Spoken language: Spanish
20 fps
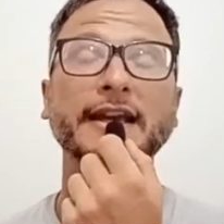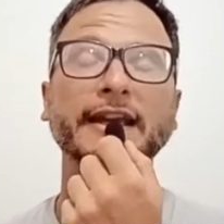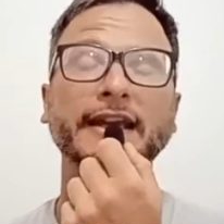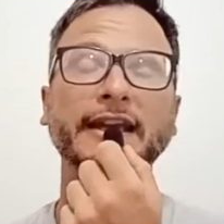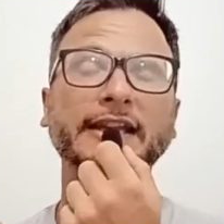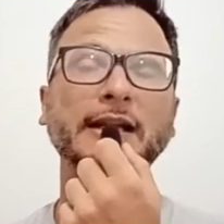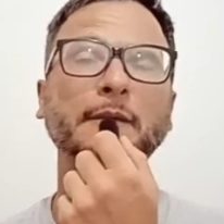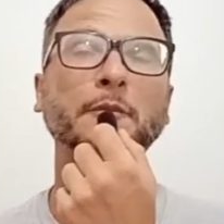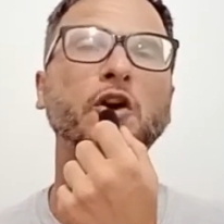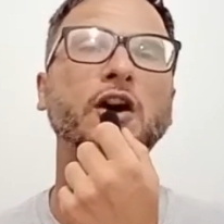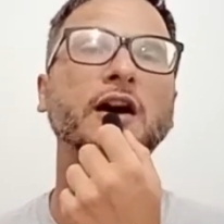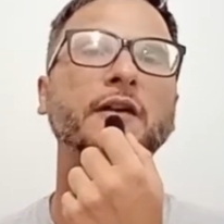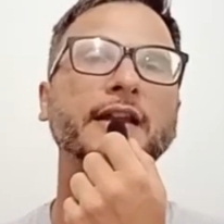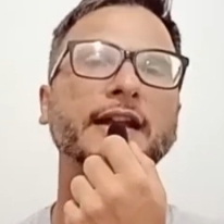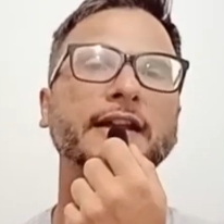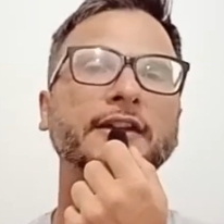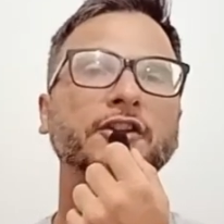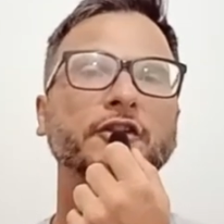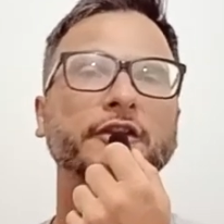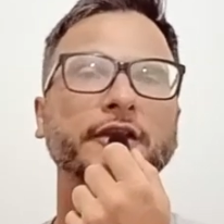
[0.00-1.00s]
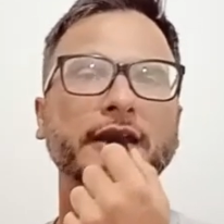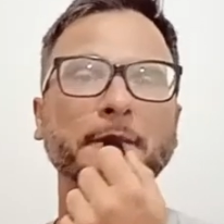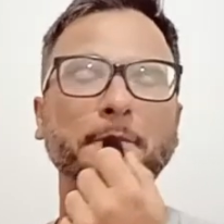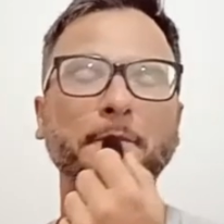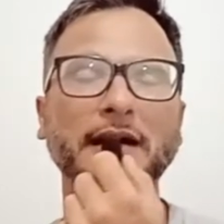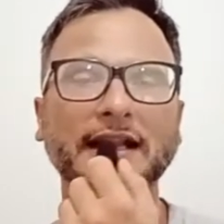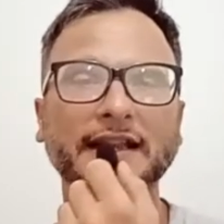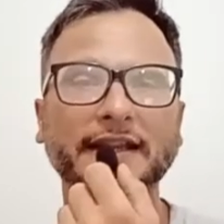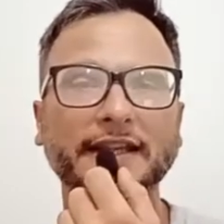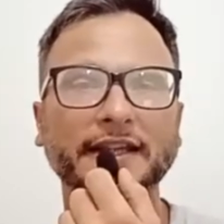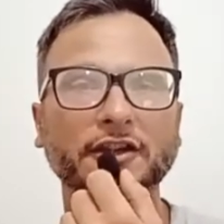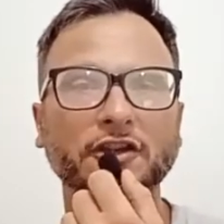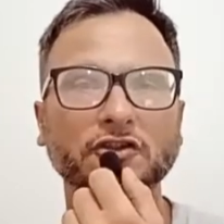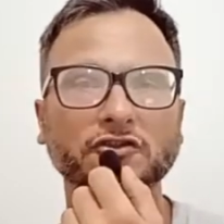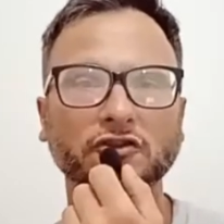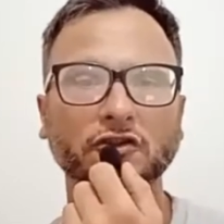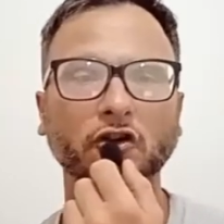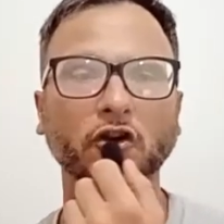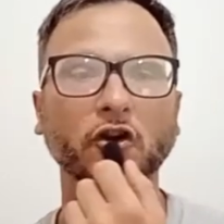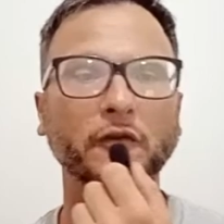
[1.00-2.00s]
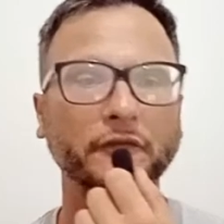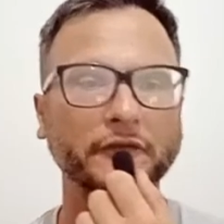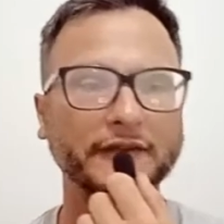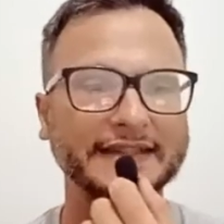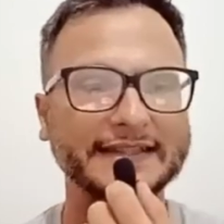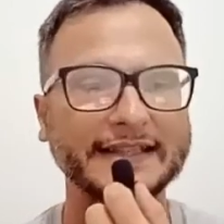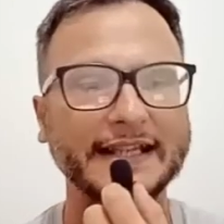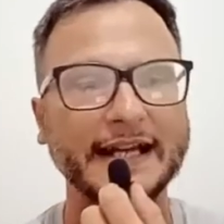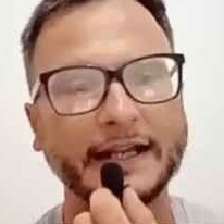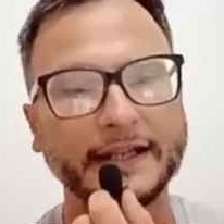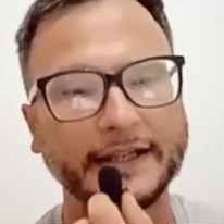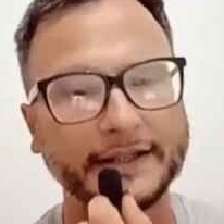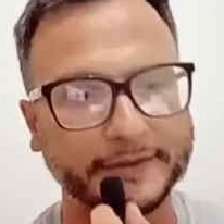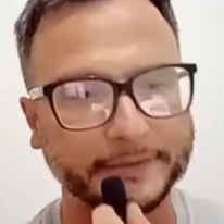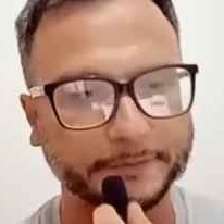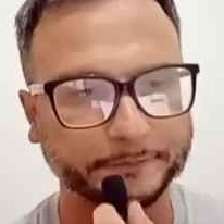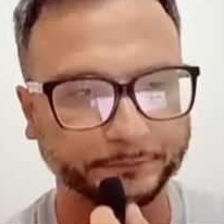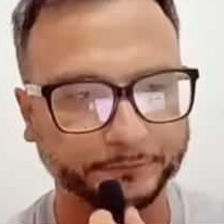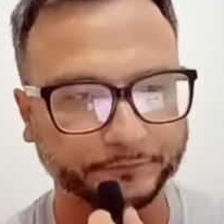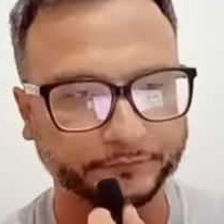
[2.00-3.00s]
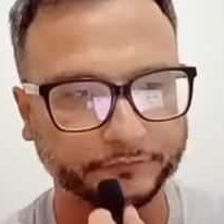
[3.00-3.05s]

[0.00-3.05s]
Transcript: Estamos hablando de partidos oficiales.